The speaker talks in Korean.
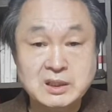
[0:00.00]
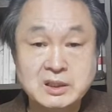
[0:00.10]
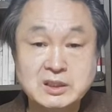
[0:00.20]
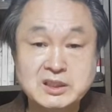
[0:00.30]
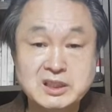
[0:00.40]

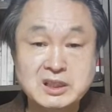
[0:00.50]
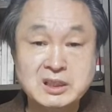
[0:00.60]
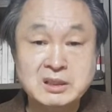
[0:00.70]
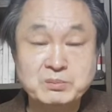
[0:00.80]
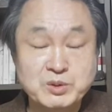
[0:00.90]

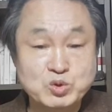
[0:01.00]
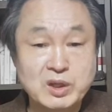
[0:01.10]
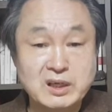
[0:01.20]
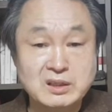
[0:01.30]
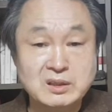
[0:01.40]
이전에
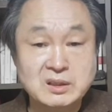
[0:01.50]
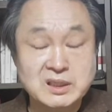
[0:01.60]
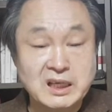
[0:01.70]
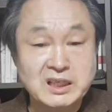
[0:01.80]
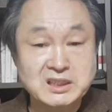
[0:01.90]
민주당은
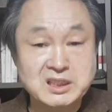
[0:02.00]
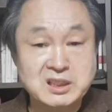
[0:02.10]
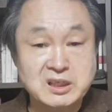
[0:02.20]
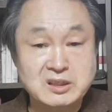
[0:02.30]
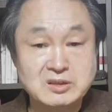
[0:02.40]
야당
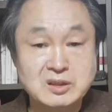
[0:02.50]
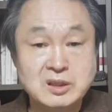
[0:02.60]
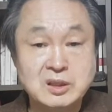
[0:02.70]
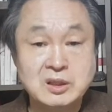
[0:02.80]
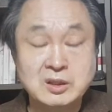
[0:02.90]
시절에는
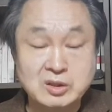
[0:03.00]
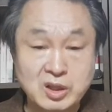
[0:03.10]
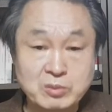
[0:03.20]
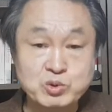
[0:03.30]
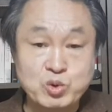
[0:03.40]

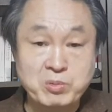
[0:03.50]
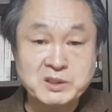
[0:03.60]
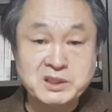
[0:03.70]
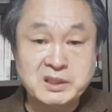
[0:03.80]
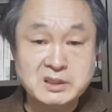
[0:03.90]
내부
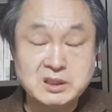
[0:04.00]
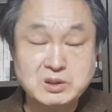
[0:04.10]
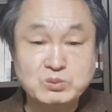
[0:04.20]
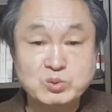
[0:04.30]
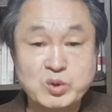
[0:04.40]
고발자에
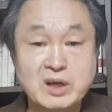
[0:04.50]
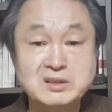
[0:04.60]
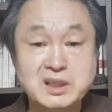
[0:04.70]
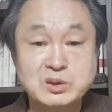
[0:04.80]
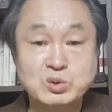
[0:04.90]
대해서는
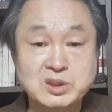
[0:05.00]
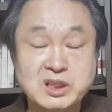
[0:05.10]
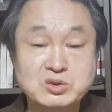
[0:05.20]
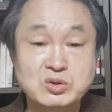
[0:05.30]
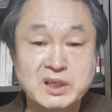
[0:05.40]
굉장히 또
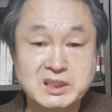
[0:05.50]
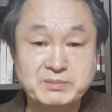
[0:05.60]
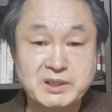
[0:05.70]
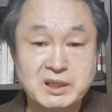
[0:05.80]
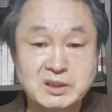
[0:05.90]
칭송을
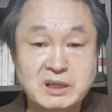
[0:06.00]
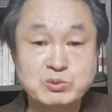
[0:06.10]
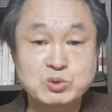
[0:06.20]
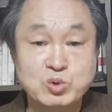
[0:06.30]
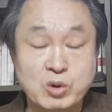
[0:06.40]
했습니다.
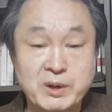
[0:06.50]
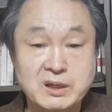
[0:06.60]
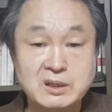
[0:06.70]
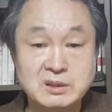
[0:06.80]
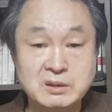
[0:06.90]
내부
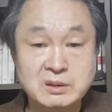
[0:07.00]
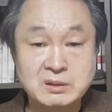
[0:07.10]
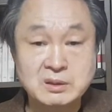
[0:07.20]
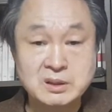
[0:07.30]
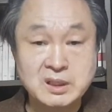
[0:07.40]
고발을
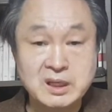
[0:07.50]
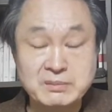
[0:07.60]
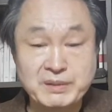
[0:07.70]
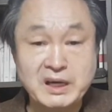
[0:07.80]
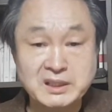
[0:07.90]
이게
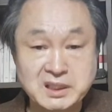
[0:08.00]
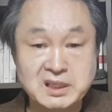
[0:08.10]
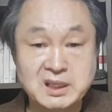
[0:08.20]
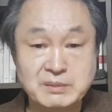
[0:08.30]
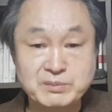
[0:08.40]
많이
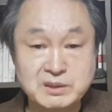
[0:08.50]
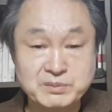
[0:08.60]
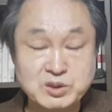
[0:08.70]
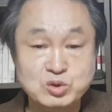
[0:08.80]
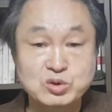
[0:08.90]
돼야 뭐
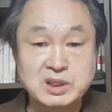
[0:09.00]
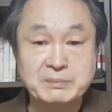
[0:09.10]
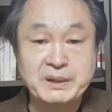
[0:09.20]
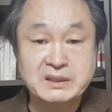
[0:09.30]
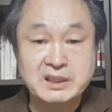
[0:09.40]

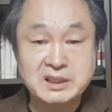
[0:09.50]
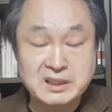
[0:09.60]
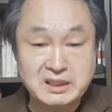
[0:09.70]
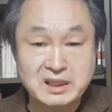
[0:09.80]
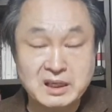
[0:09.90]
민주주의가 발달이
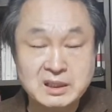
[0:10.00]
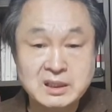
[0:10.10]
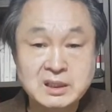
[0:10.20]
된다.